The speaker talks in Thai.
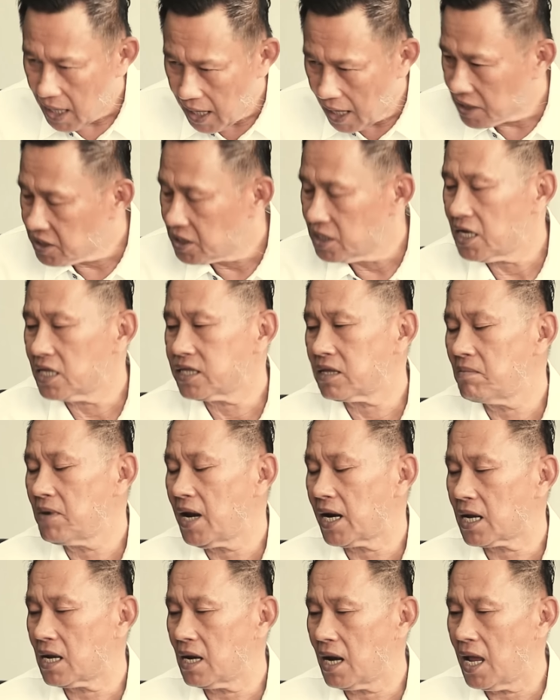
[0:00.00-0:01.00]
เองถึงจะสำ
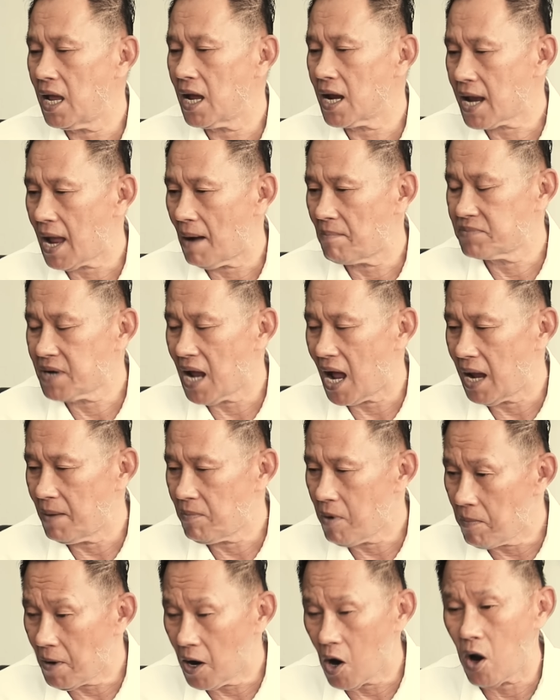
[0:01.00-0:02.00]
เร็จแรงกลับได้
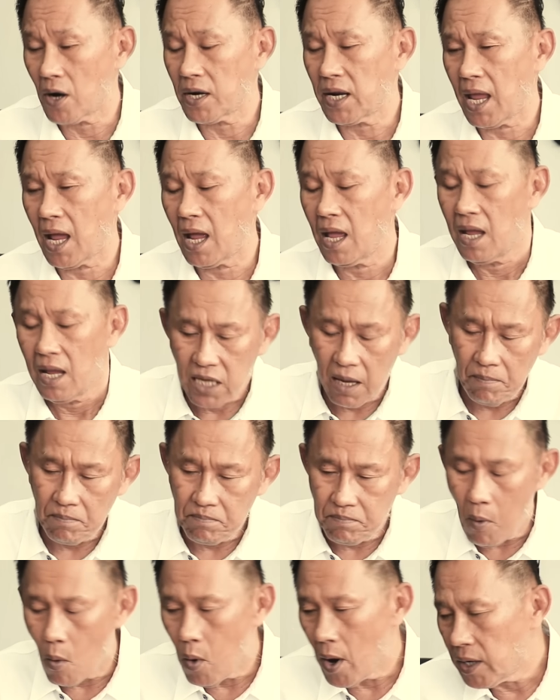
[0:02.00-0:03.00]
เพราะประหลอดเนี่ยเจ็บ
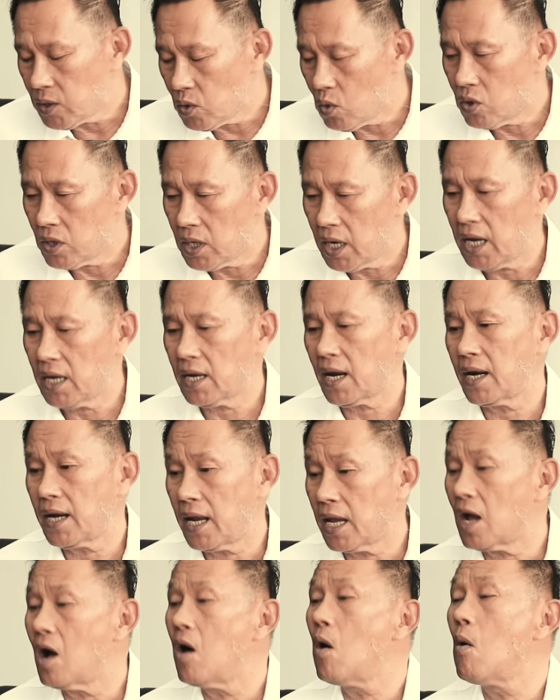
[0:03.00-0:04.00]
ป่วยนู่นนี่นั่น
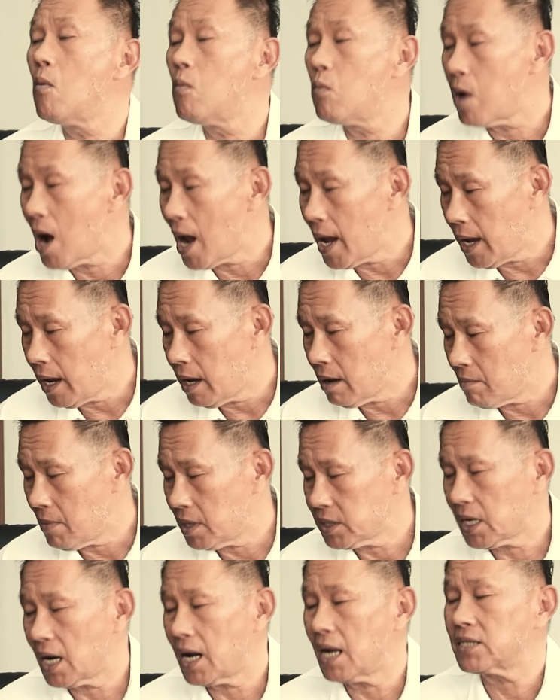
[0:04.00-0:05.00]
เองก็อมไว้
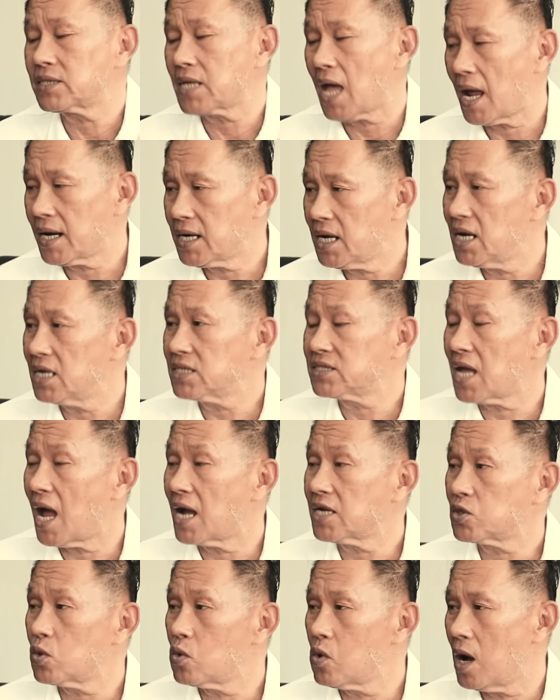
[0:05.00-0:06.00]
มันจะรักษาในรักษา
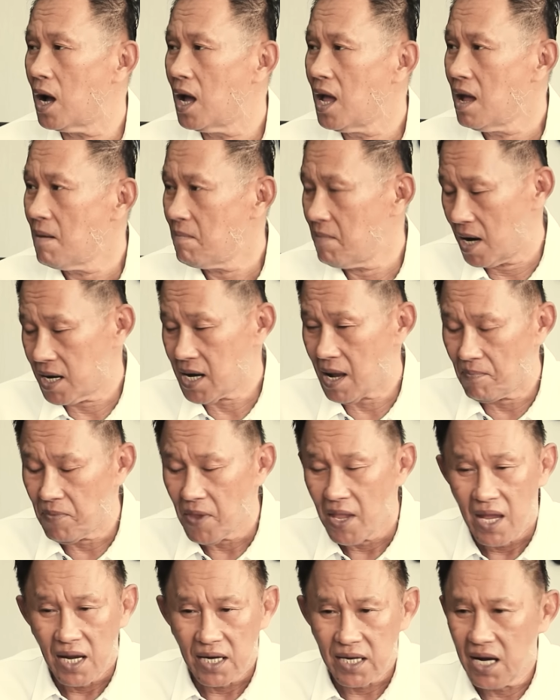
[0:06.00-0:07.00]
ตัวเหมือนกับ
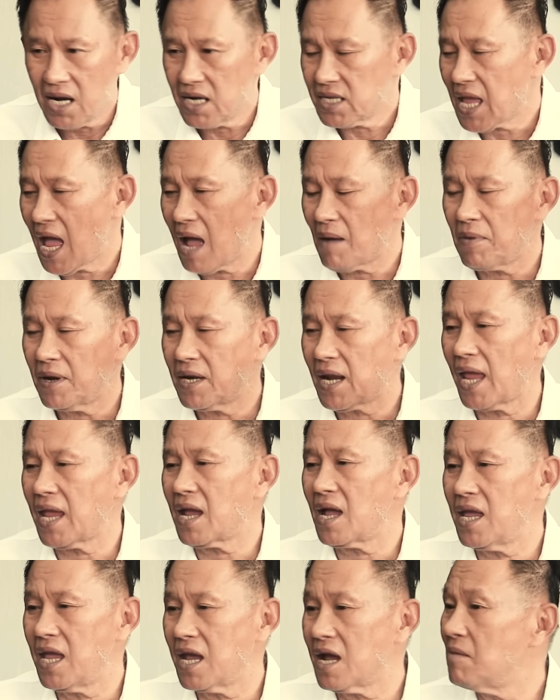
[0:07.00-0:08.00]
เดินทางไปไหน
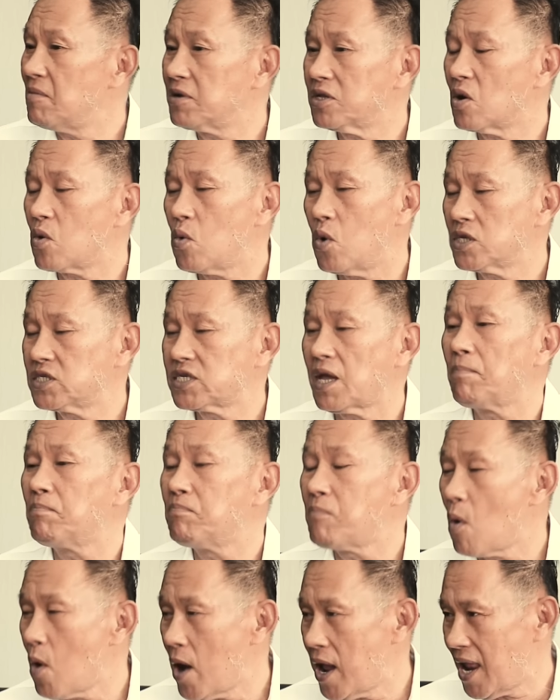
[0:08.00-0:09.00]
ก็เองก็ไม่ต้องกลัวเจ็บป่ว